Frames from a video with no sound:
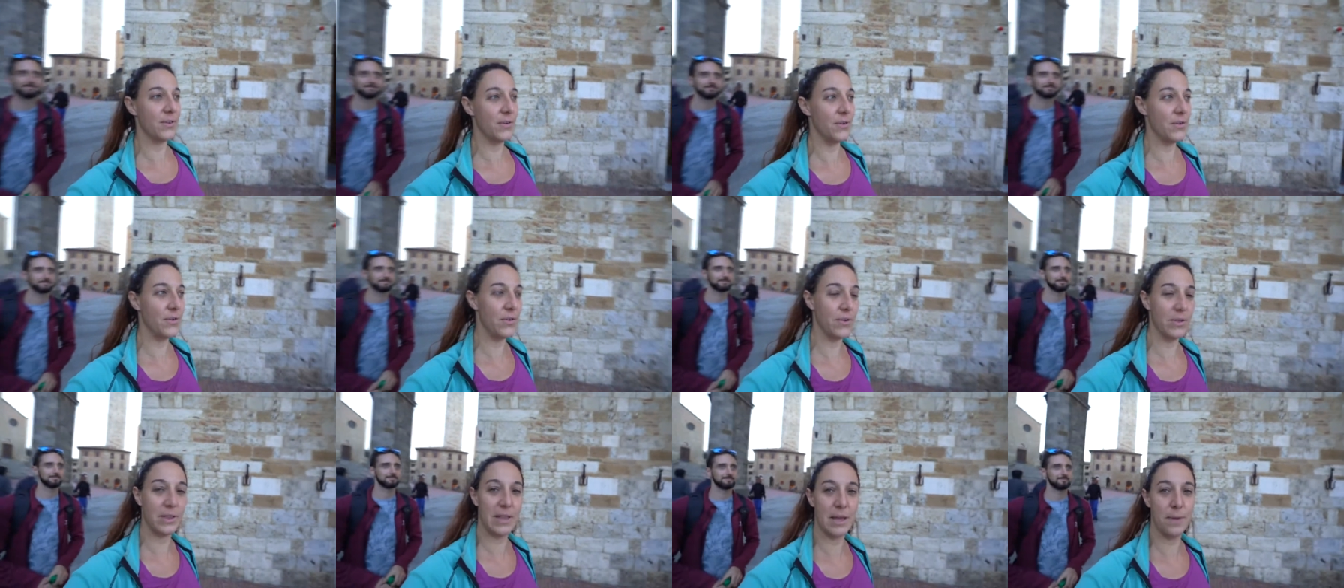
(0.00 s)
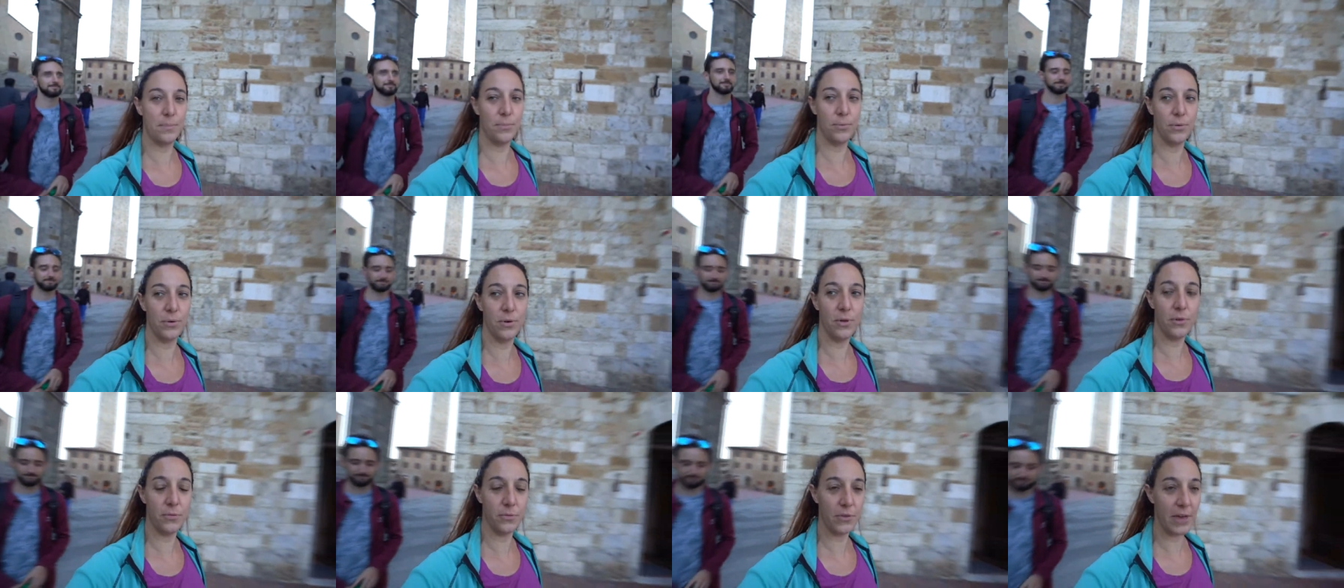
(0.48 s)
On a pu
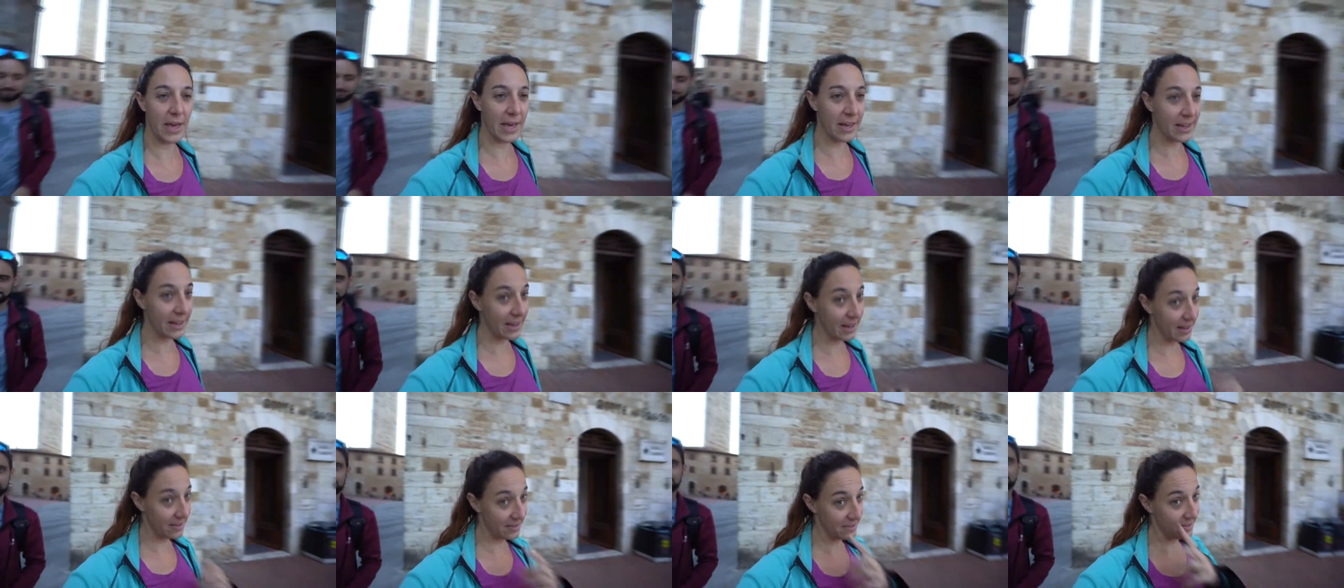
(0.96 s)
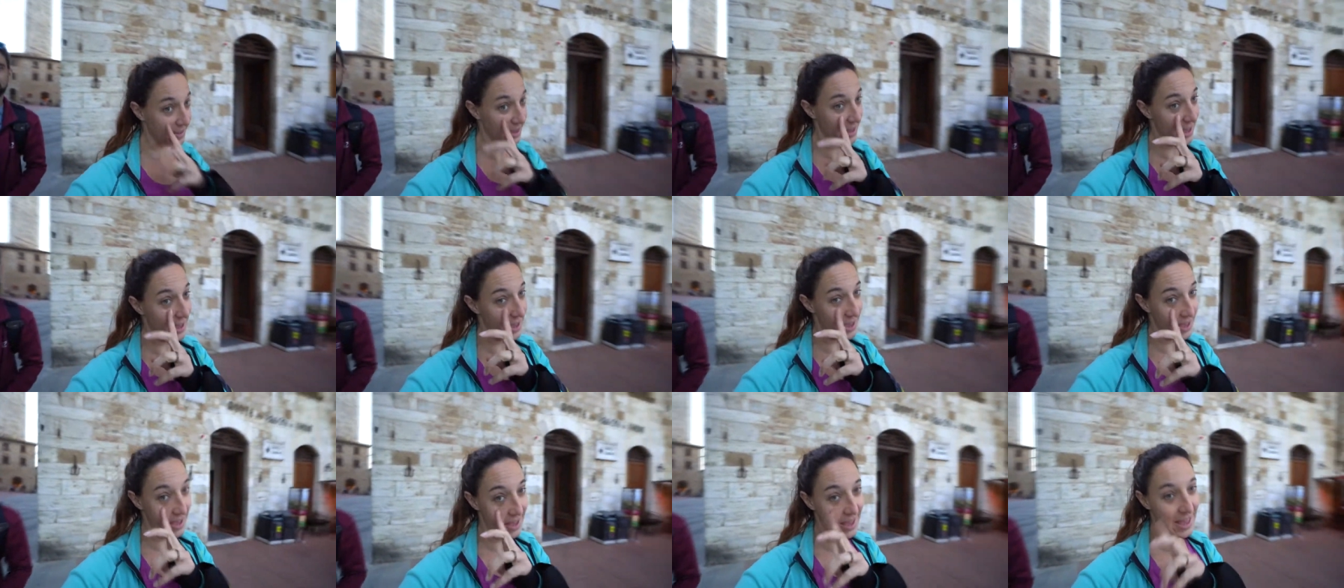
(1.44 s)
le faire grâce
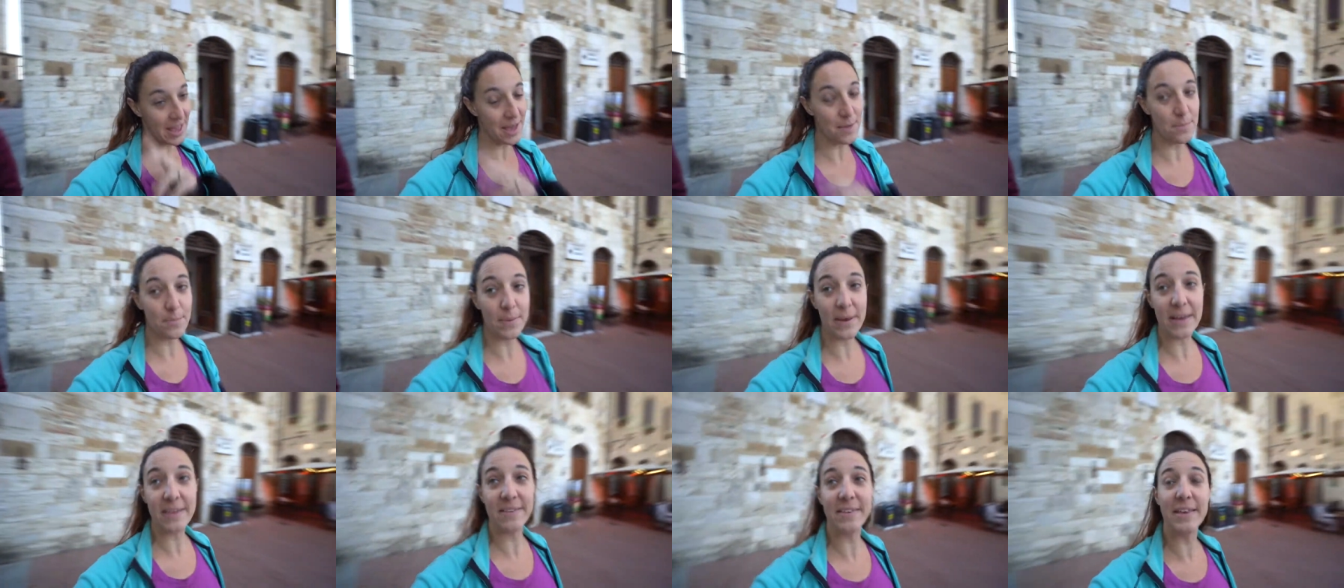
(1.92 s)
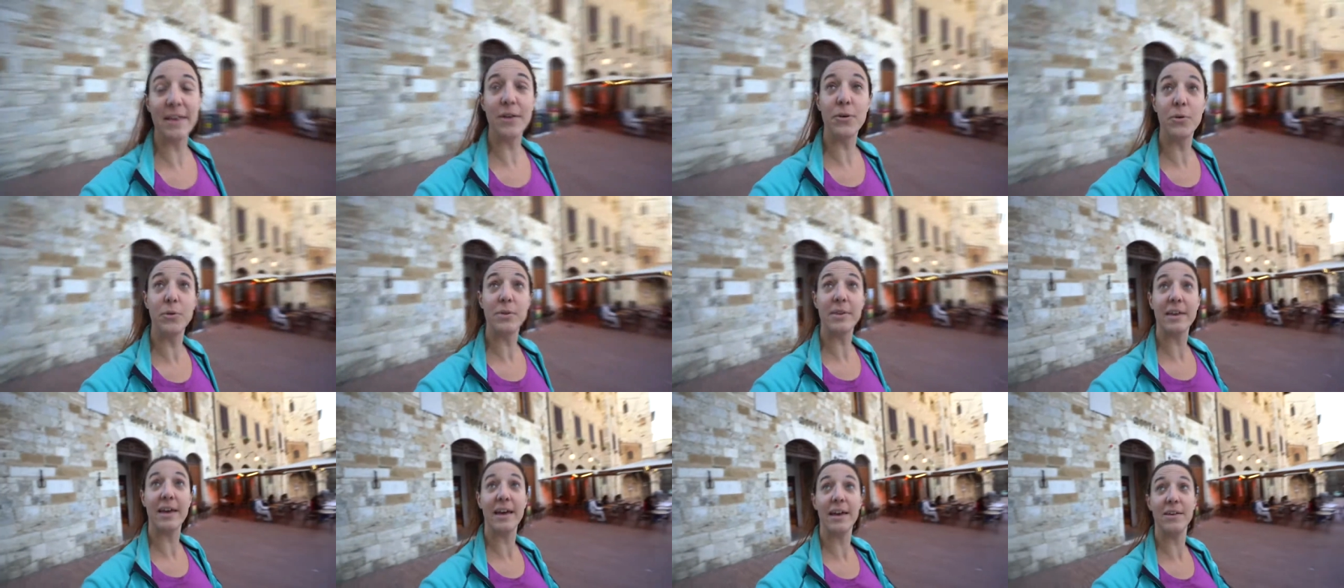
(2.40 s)
à un pass qui
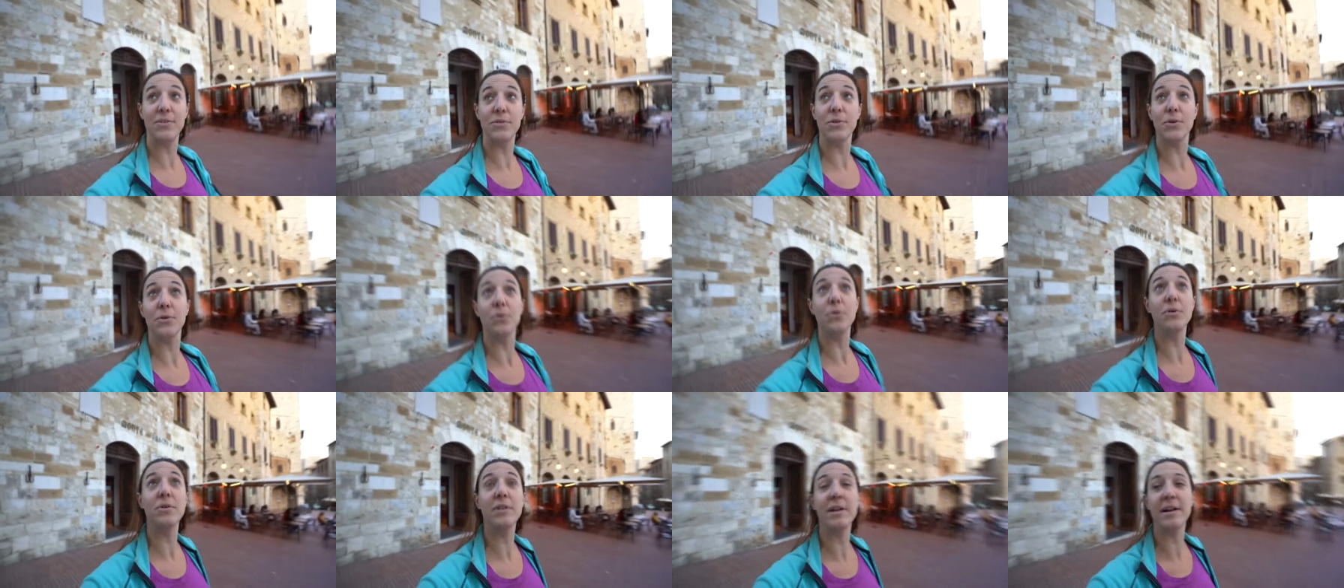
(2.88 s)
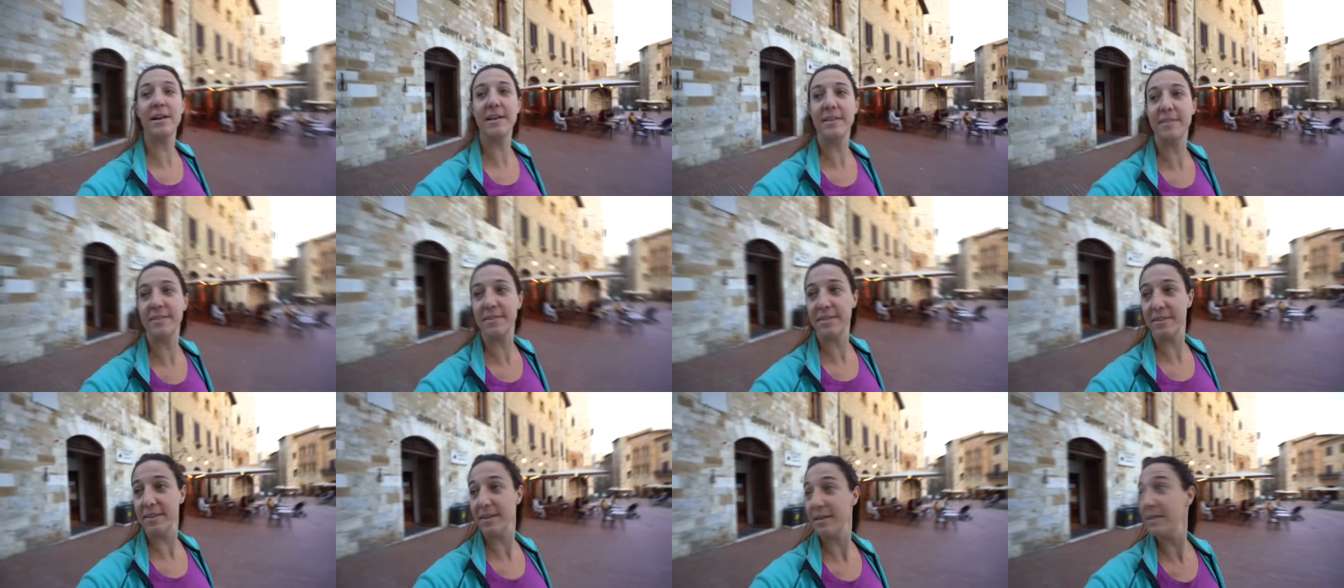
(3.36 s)
coûte 13 euros dans la,
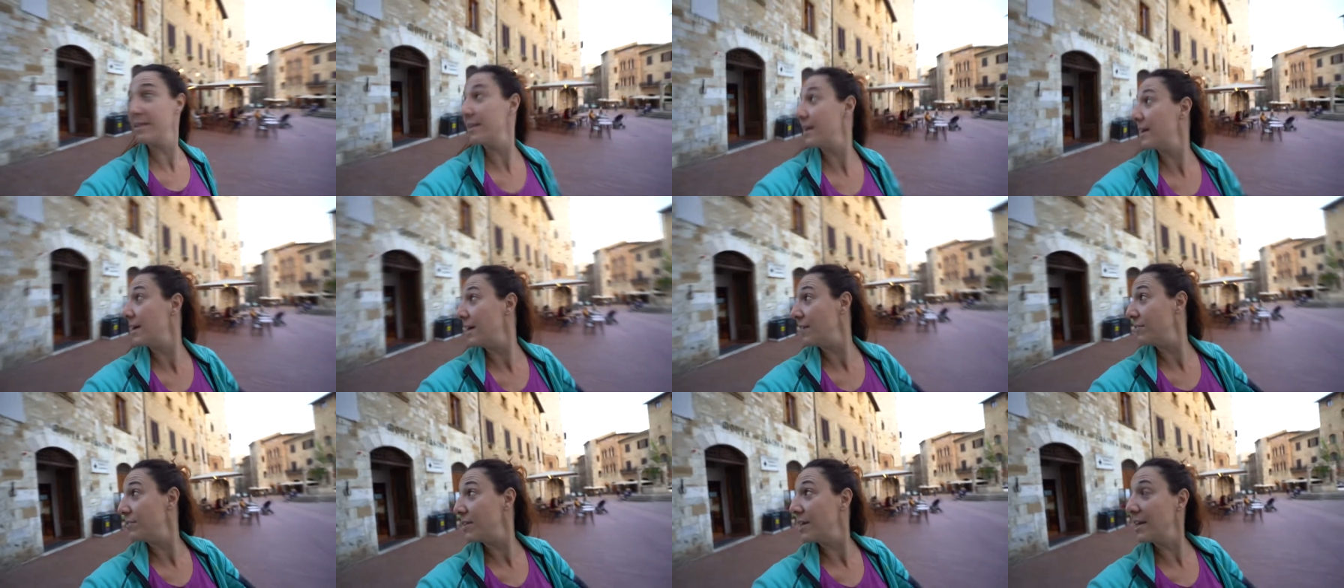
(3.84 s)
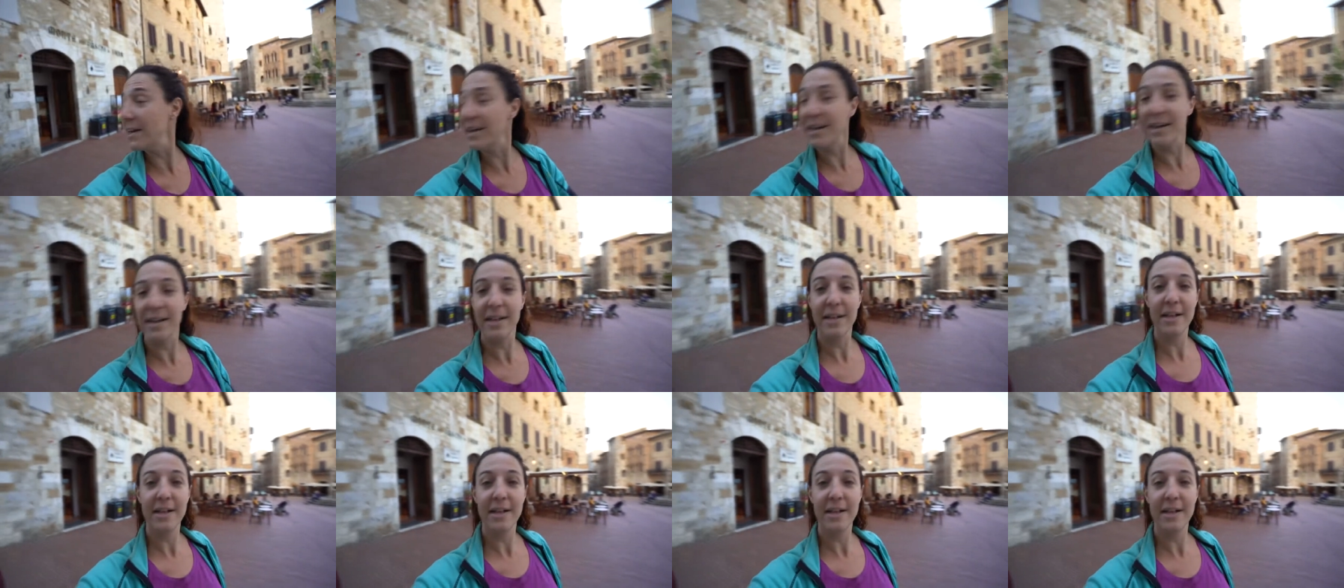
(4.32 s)
dans la ville.